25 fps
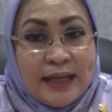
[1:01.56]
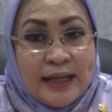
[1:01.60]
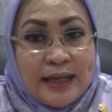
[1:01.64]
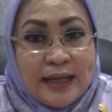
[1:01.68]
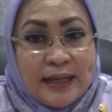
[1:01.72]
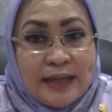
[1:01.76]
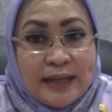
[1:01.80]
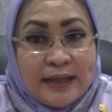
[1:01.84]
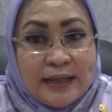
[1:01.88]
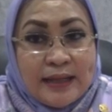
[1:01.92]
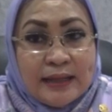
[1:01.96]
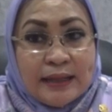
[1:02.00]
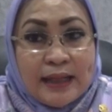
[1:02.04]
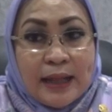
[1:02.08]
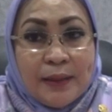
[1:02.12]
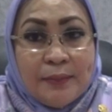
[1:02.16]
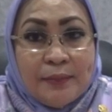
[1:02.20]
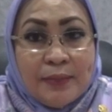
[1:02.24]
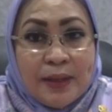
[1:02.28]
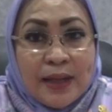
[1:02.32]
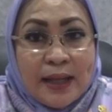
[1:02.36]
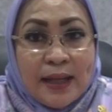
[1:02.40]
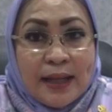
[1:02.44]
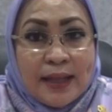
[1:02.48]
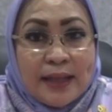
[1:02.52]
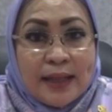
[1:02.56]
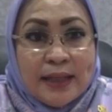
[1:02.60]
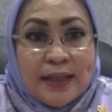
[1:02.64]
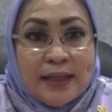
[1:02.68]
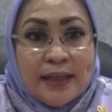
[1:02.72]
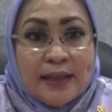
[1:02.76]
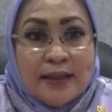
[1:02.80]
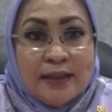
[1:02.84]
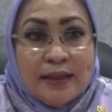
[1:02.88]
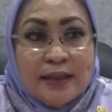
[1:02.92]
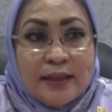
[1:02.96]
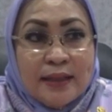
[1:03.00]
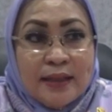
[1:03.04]
Ya. Ditambah hari
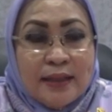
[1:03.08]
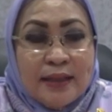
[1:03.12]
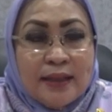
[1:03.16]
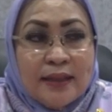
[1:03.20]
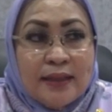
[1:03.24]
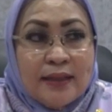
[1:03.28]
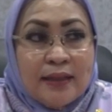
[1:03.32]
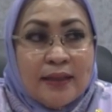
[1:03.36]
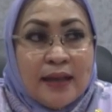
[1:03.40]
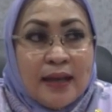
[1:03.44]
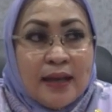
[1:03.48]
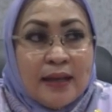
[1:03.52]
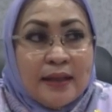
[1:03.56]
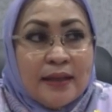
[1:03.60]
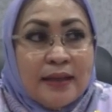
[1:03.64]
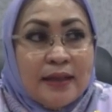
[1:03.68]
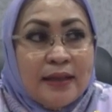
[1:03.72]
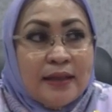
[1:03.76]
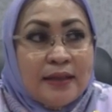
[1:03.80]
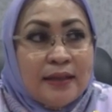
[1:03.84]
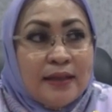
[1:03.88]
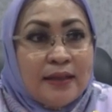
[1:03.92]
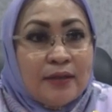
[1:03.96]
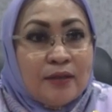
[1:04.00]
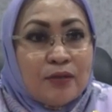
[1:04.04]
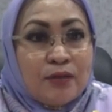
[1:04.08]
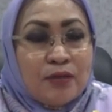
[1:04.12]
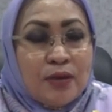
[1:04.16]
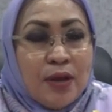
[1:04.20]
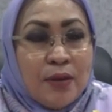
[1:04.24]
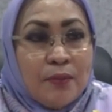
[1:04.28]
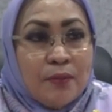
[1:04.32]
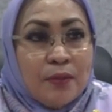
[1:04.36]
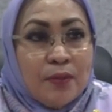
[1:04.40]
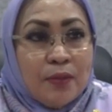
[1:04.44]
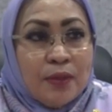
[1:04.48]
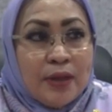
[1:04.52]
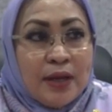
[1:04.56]
ini, hari ini itu
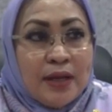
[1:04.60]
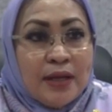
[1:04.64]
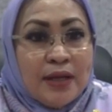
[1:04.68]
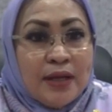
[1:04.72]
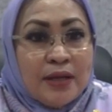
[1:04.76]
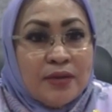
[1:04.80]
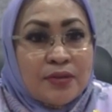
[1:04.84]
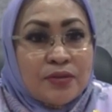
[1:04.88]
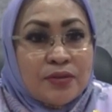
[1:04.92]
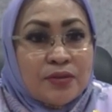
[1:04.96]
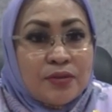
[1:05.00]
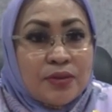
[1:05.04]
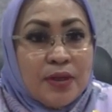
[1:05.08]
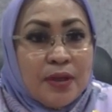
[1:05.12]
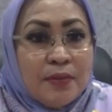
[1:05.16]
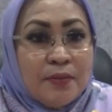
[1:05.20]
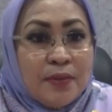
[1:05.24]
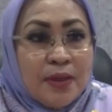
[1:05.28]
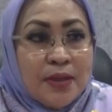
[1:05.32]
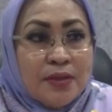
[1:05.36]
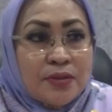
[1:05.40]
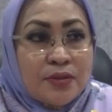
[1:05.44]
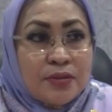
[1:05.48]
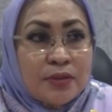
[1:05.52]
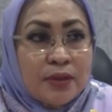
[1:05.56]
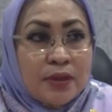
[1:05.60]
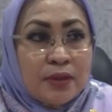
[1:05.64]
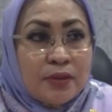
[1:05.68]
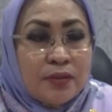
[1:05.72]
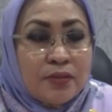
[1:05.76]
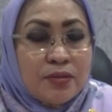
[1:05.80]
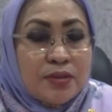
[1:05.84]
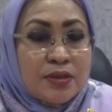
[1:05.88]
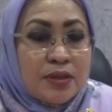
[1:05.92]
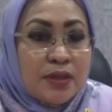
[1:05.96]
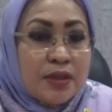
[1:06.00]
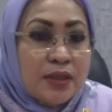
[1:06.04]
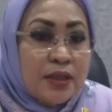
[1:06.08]
laporan yang sudah masuk itu
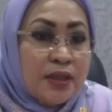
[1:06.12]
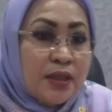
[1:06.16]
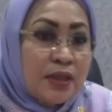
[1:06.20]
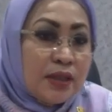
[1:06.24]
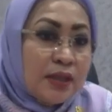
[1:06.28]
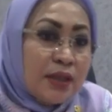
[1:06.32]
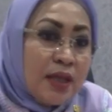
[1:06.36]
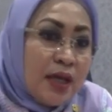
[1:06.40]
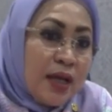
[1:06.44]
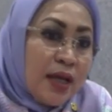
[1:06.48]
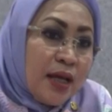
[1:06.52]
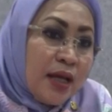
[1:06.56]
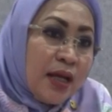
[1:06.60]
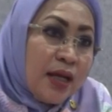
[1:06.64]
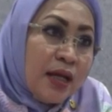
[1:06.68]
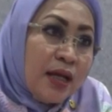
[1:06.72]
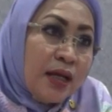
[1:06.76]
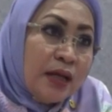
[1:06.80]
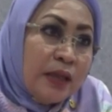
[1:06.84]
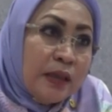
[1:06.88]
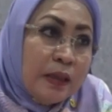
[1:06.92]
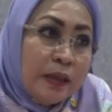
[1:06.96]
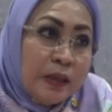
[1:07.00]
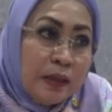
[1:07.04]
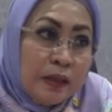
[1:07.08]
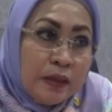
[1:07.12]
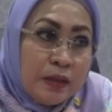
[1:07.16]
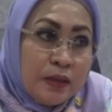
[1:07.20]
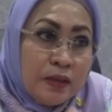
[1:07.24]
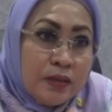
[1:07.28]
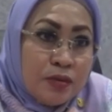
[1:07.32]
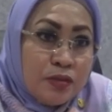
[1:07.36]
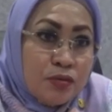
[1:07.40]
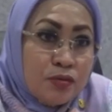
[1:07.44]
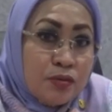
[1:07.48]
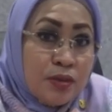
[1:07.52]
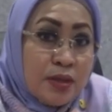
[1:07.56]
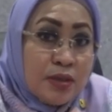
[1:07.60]
sekitar
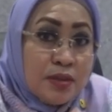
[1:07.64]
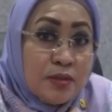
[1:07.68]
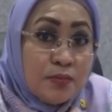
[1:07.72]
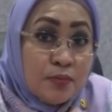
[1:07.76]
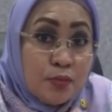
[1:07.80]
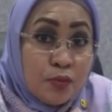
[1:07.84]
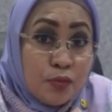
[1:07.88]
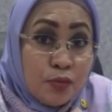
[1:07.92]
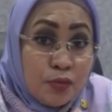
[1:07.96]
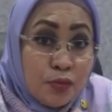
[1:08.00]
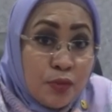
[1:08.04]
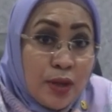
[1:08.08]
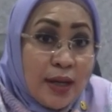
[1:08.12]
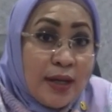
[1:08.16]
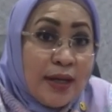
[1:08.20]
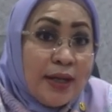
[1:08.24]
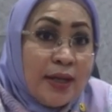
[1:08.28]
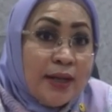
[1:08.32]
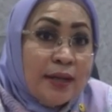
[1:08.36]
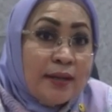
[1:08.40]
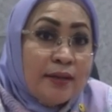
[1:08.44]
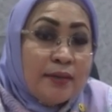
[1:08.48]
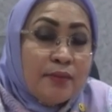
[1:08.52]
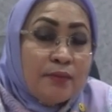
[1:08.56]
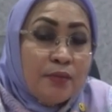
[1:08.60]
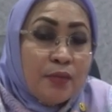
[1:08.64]
sudah sepuluhan iya.